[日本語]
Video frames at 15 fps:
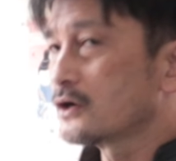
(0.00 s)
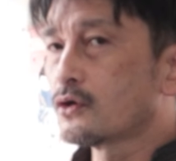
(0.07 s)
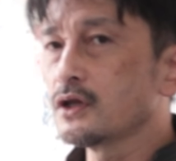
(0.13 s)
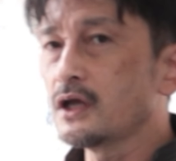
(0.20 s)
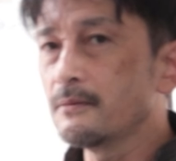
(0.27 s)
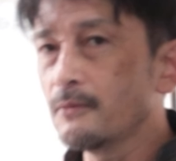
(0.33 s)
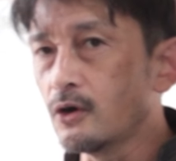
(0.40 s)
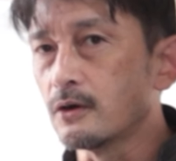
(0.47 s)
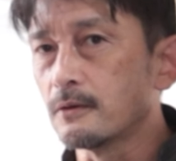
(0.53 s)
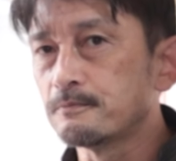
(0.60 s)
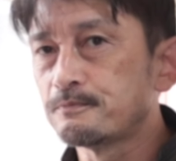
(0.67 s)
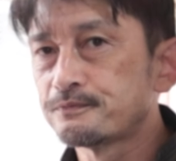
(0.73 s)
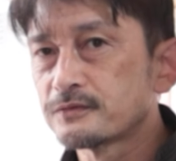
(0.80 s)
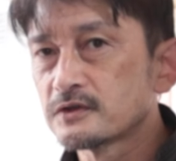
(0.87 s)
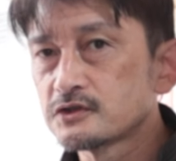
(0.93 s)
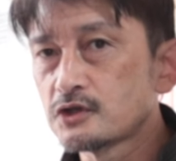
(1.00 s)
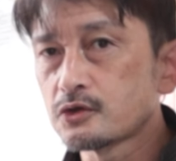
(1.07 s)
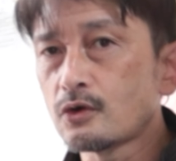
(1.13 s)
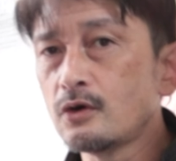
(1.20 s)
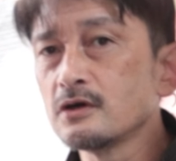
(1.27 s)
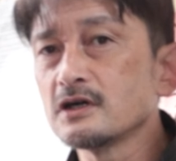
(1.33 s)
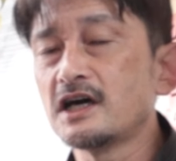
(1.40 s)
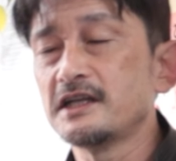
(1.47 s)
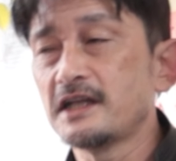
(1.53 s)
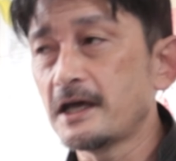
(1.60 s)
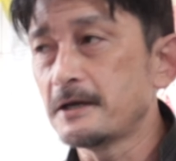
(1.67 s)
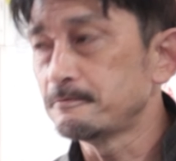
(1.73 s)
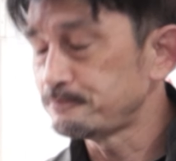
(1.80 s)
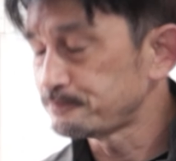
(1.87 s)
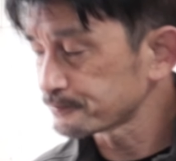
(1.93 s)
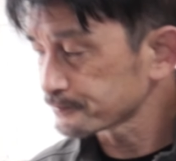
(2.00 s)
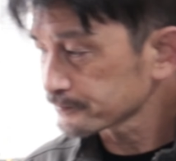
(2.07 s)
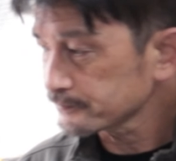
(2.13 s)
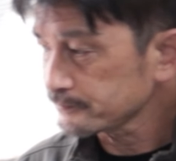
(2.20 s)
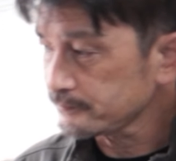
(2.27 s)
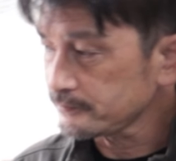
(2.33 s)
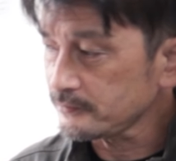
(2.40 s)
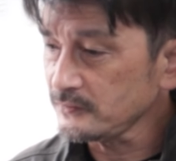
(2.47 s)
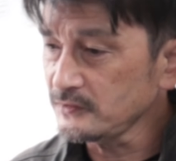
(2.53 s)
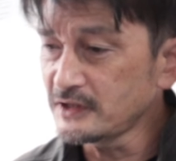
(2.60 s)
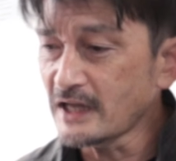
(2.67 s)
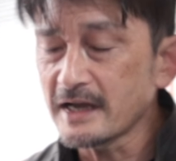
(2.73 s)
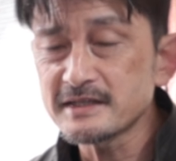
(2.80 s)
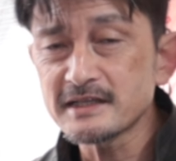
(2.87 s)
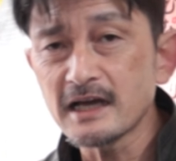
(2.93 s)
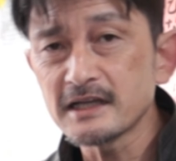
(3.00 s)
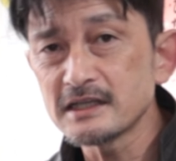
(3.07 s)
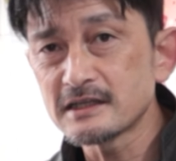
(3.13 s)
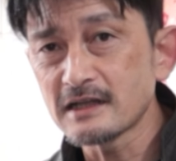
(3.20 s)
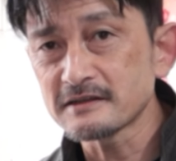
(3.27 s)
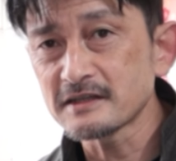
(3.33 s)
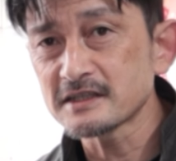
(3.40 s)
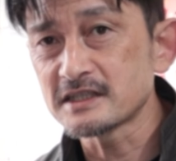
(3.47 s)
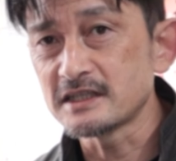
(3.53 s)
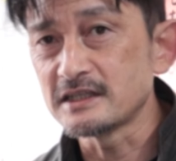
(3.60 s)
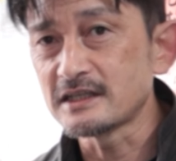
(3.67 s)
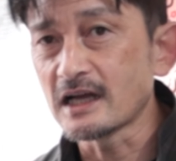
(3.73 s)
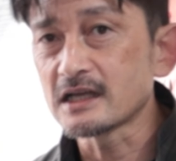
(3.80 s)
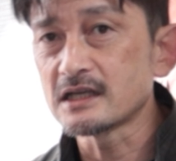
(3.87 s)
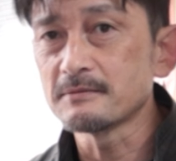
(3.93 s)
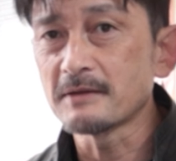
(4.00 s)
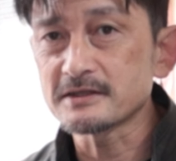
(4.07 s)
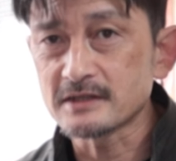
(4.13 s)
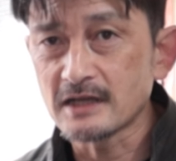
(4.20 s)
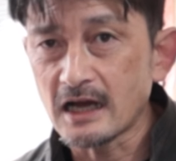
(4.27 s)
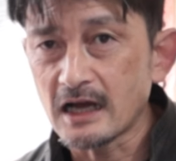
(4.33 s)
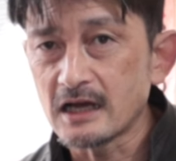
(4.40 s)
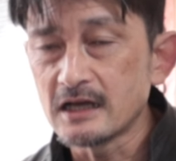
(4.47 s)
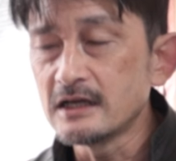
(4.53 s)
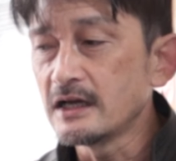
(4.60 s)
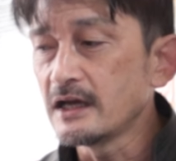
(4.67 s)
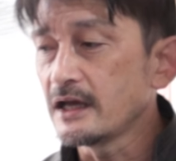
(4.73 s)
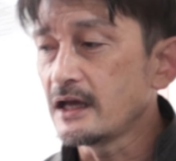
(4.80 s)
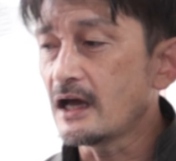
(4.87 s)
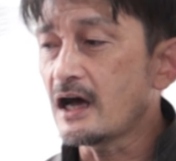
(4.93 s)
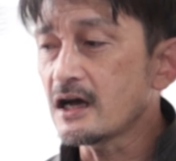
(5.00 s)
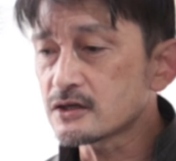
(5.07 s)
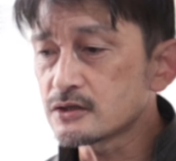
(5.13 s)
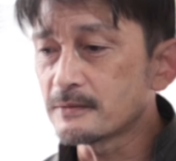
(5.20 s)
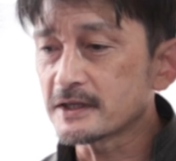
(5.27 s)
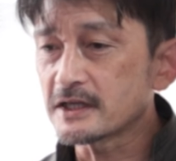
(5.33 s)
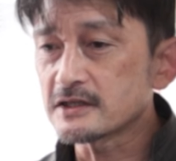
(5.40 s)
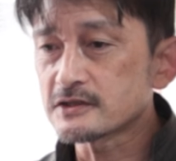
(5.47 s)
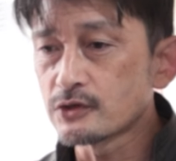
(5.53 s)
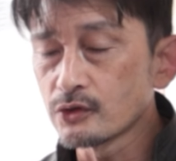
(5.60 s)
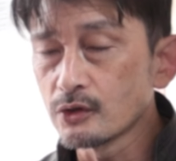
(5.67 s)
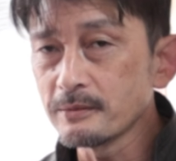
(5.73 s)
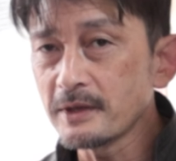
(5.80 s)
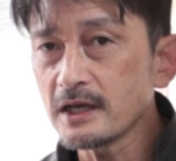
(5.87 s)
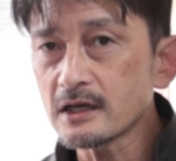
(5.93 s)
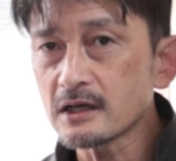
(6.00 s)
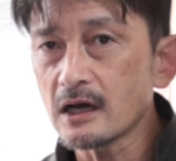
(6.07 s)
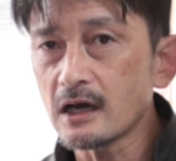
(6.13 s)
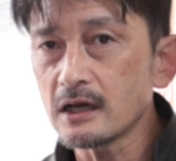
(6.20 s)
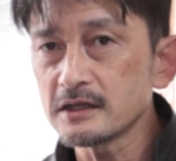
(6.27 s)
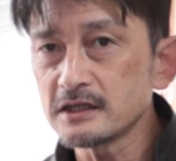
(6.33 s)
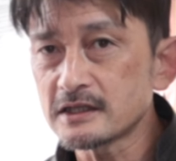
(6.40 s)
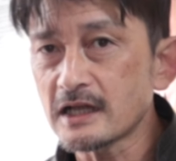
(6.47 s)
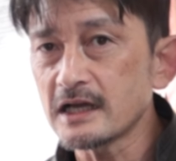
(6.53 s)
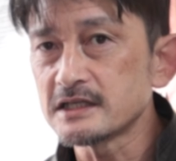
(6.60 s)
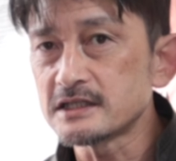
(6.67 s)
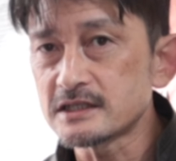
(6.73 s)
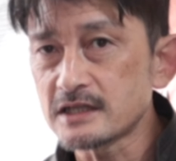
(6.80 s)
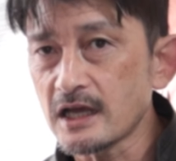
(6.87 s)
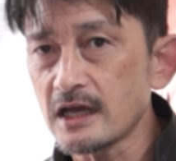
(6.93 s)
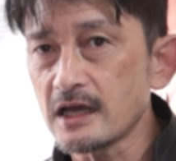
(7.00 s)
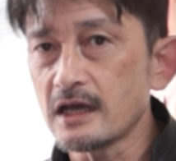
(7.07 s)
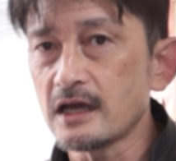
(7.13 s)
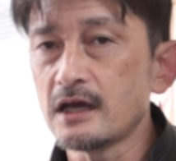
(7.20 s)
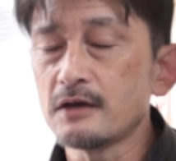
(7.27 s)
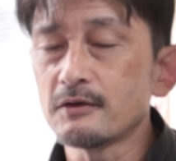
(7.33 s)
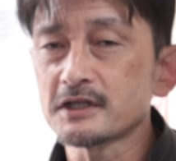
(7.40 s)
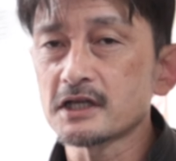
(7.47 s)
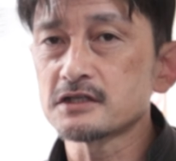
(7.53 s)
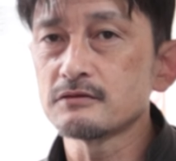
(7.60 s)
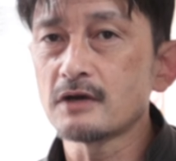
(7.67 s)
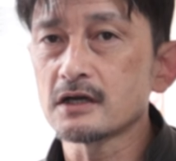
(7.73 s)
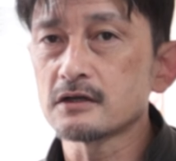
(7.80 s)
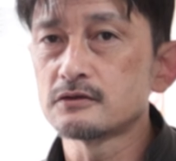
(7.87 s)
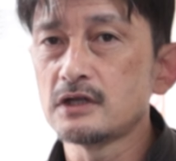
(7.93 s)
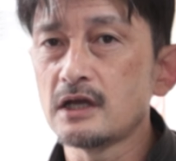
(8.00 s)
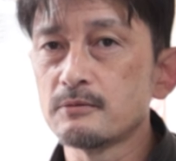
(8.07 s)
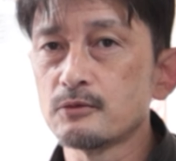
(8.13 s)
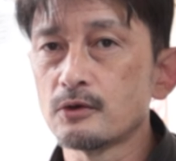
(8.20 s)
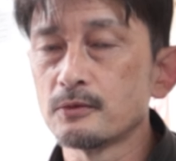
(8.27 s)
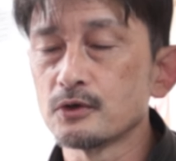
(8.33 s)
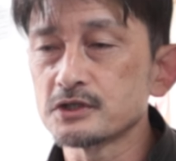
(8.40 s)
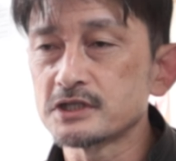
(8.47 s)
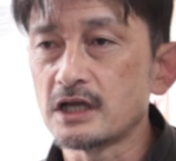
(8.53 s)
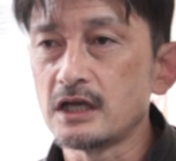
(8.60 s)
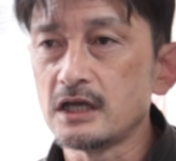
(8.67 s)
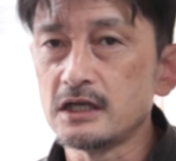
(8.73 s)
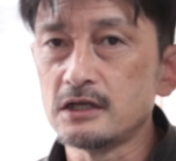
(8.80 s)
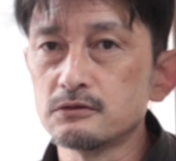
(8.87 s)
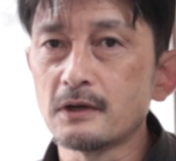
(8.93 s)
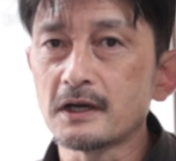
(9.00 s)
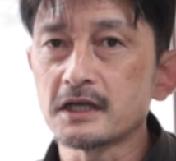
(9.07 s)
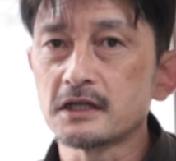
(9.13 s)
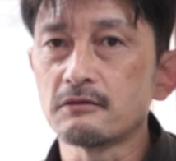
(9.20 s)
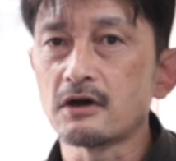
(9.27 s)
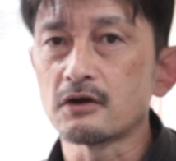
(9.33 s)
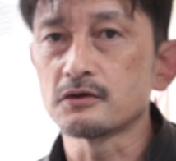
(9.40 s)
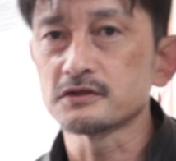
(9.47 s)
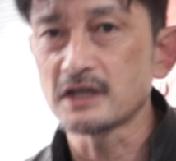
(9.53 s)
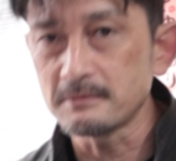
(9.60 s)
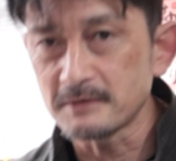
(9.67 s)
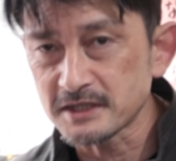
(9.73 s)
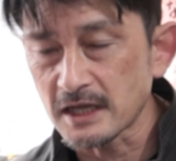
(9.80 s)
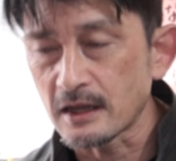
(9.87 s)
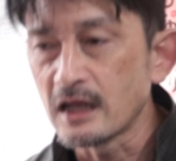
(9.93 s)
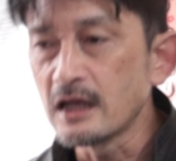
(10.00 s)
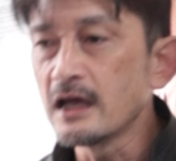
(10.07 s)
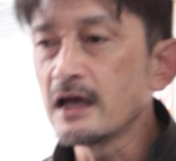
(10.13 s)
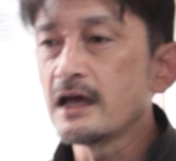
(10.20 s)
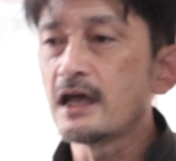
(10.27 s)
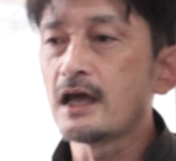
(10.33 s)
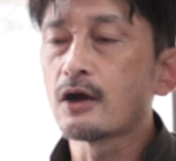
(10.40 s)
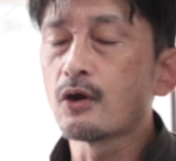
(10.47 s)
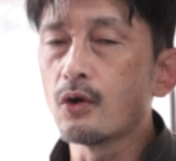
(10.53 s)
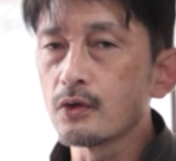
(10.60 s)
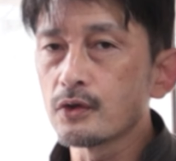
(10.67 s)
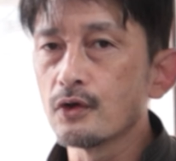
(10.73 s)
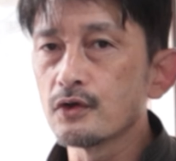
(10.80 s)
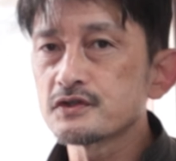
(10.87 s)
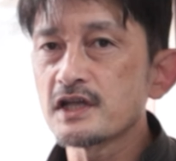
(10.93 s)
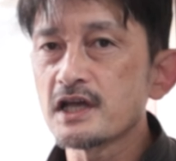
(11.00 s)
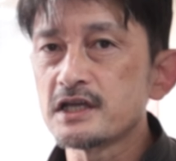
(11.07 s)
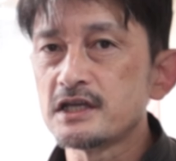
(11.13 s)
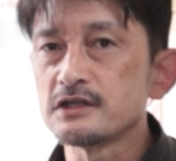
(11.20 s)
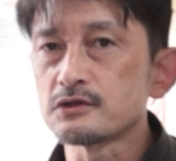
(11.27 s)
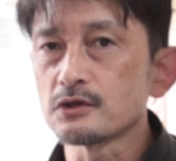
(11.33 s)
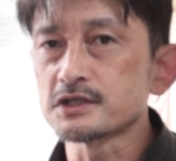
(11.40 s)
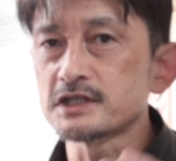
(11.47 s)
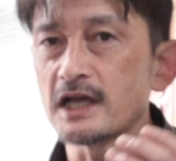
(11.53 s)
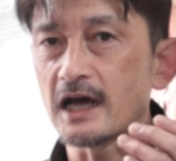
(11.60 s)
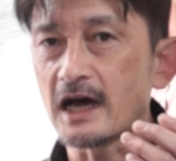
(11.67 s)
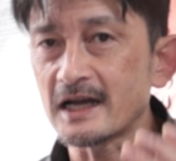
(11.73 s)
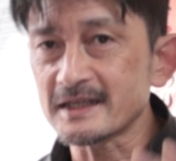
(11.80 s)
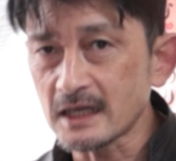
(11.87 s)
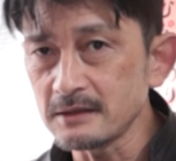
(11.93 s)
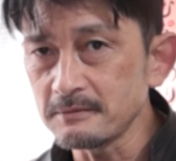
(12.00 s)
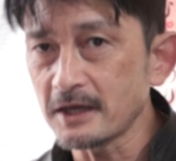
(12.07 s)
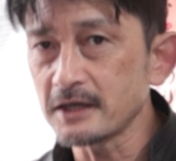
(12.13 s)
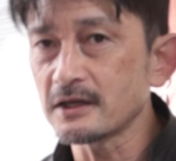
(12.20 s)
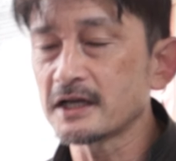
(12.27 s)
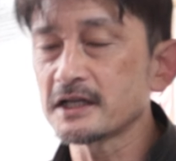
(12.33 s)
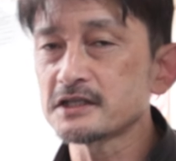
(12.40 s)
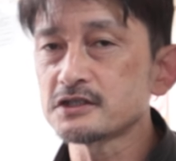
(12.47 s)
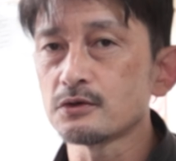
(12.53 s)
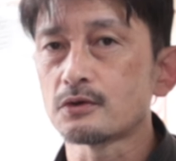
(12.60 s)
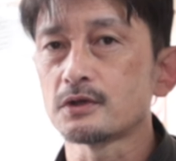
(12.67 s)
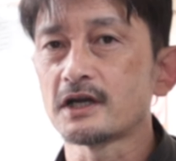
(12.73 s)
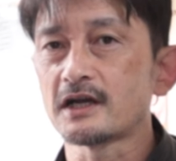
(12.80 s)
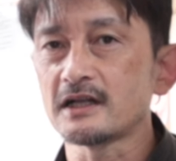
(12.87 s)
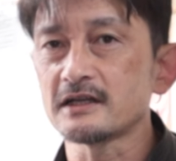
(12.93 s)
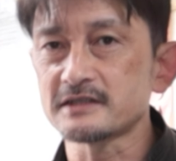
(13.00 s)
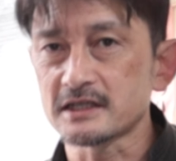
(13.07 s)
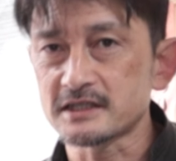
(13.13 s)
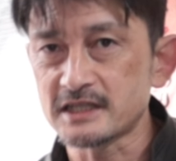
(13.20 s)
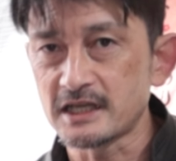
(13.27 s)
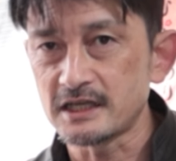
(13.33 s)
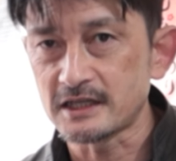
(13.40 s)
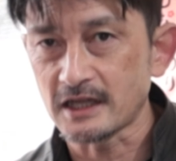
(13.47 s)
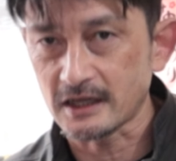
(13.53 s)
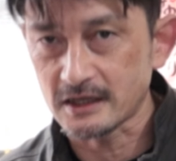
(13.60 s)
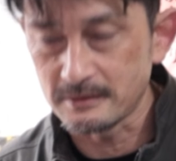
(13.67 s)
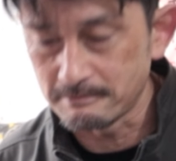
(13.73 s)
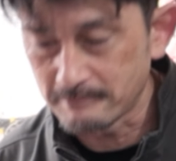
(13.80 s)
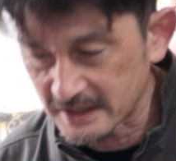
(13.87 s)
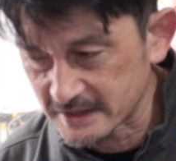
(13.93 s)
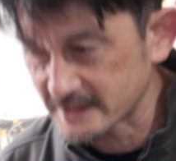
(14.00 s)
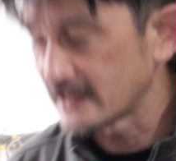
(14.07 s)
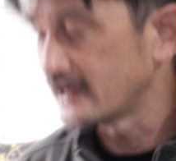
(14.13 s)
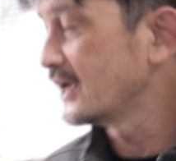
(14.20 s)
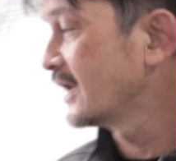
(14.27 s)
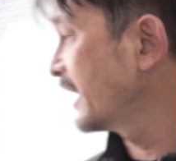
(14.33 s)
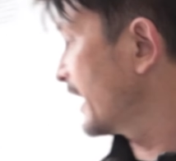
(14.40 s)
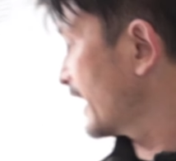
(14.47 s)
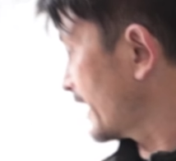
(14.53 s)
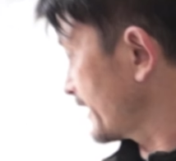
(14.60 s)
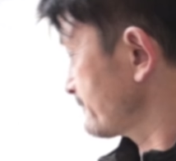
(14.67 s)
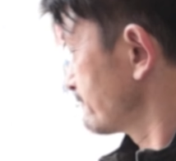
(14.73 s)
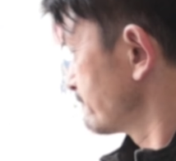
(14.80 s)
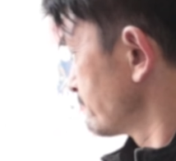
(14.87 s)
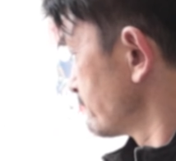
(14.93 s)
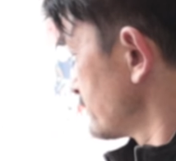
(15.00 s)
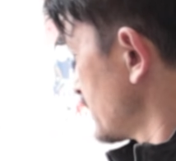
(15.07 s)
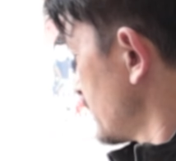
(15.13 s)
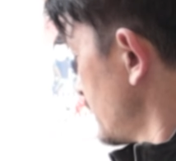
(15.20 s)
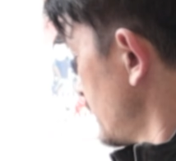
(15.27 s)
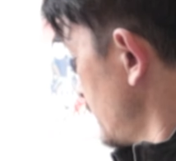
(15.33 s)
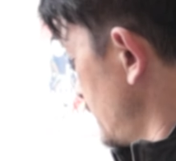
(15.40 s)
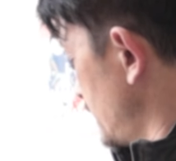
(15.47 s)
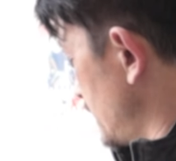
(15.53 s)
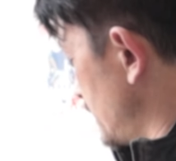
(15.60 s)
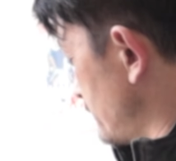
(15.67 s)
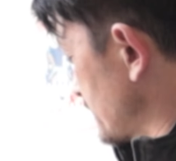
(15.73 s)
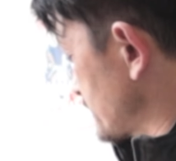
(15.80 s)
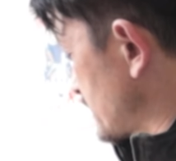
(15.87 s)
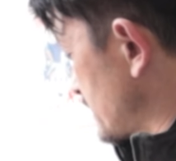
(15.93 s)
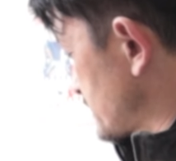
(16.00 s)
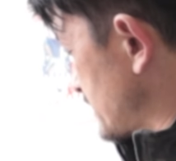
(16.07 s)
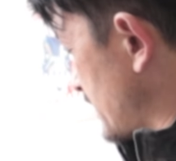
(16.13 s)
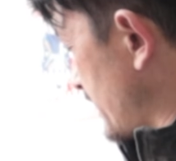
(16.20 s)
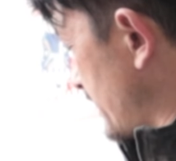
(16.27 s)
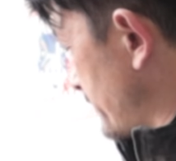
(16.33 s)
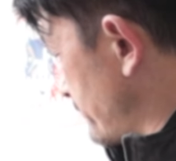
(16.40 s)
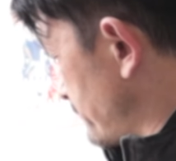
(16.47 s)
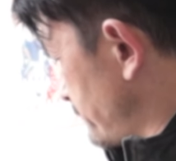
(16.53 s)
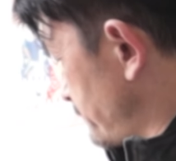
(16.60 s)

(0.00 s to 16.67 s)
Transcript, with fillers: これもちょっと今回ね、題材に出させていただきますが、あくまでそのメーカーに対して、私はクレームを申してるわけではございません。工業製品として当たり前の話をこれからさせていただきます。はい。まずですね、